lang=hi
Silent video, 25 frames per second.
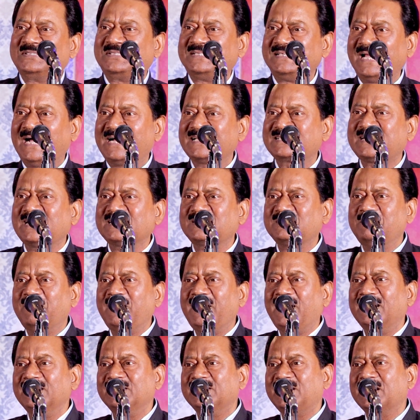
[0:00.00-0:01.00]
सियासत
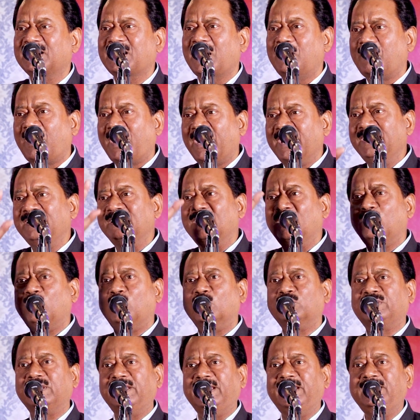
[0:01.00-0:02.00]
में अंधी कमाई न
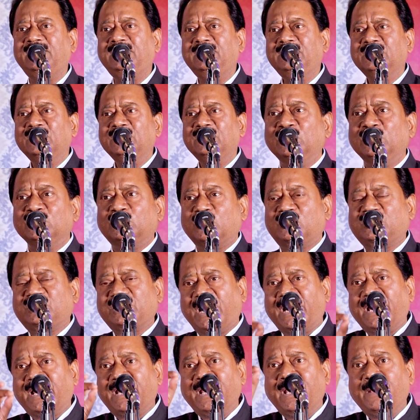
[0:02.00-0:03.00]
होती तो
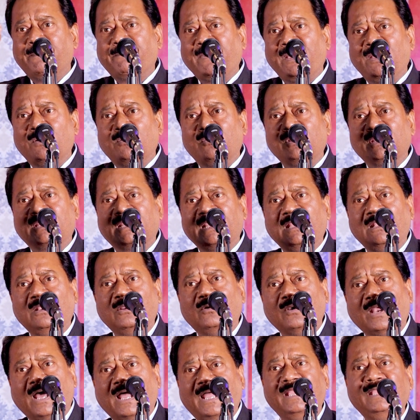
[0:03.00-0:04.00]
चेहरे पे उनकी
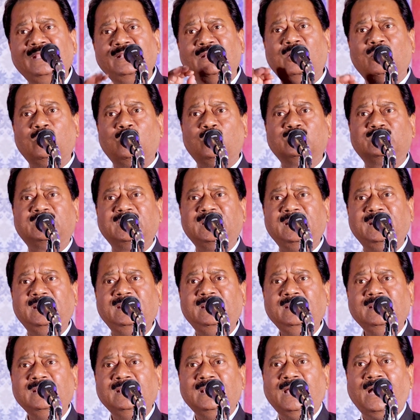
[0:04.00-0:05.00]
लुनाई न होती
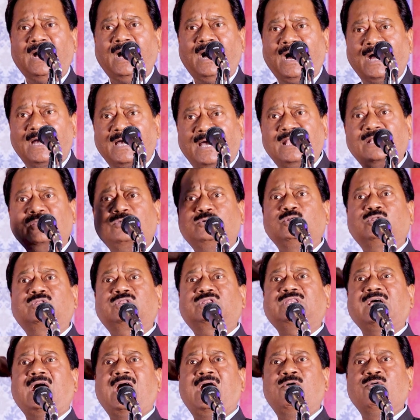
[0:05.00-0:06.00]
अगर
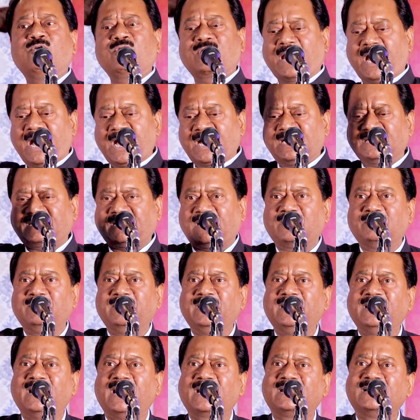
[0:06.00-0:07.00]
कुत्ता उनका गटर
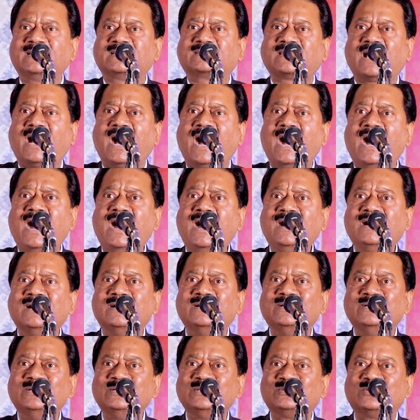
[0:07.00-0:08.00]
में ना गिरता
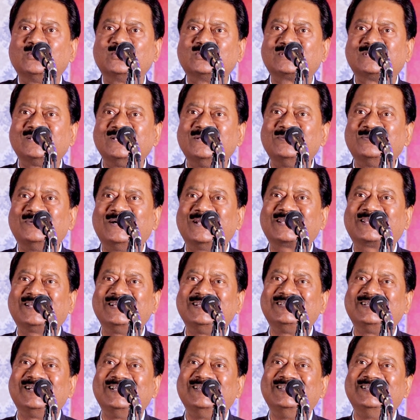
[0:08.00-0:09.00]
तो सीवर
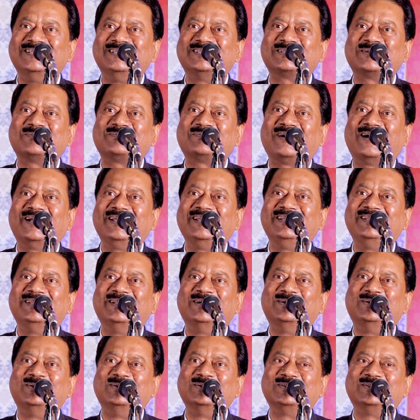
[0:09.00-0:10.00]
की जल्दी सफाई न